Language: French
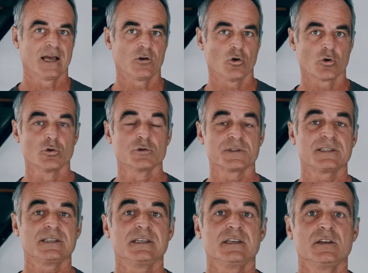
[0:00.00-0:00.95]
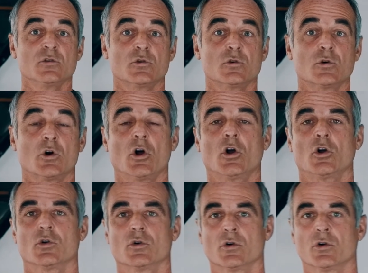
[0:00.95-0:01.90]
Alors le CEO
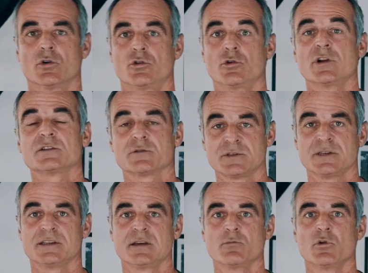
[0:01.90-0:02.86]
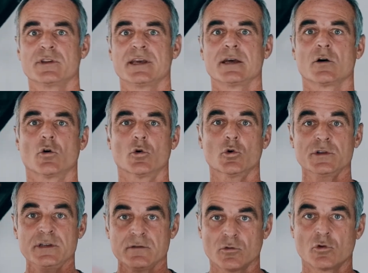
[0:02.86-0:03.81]
euh, de la société Modern
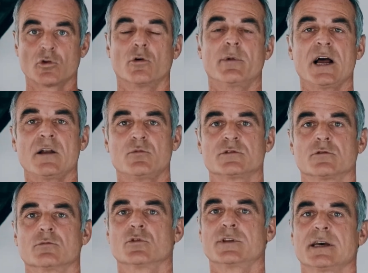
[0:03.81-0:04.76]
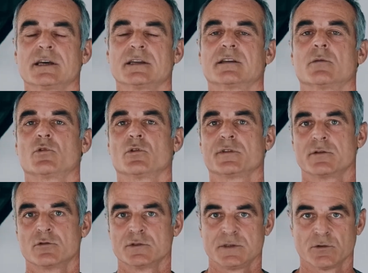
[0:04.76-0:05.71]
au niveau global, puisque Modern est
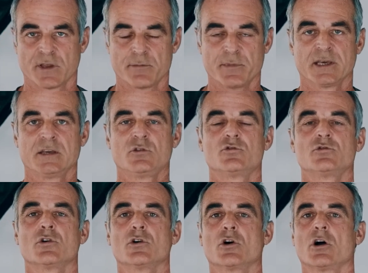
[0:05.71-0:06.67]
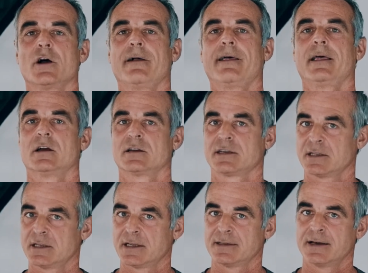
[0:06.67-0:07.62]
implanté aussi en Amérique du Nord,
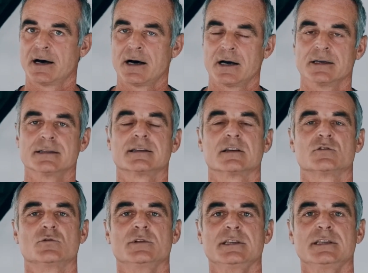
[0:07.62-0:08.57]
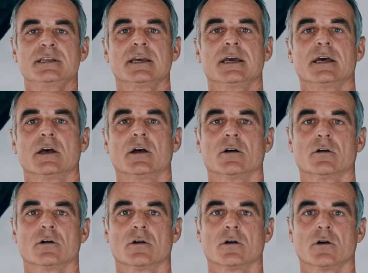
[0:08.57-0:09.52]
Canada, États-Unis,
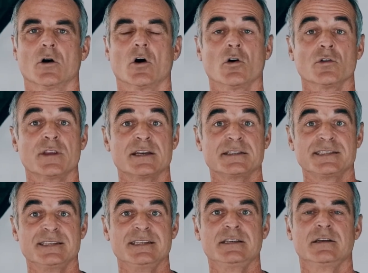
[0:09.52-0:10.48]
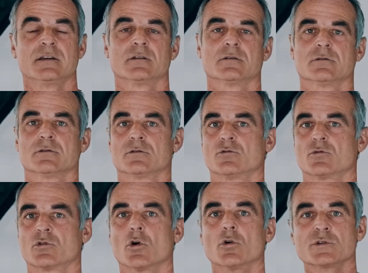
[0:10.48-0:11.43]
euh, en Asie,
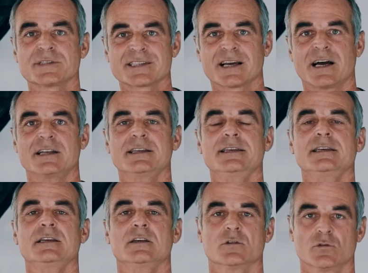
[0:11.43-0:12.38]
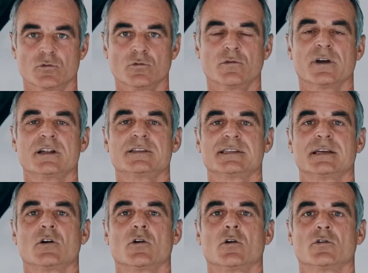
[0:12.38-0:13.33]
donc Australie,
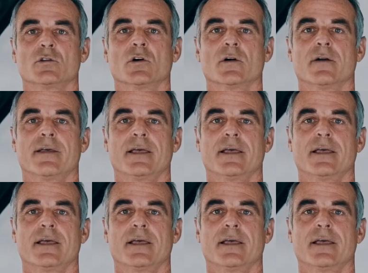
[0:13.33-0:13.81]
Nouvelle-Zélande,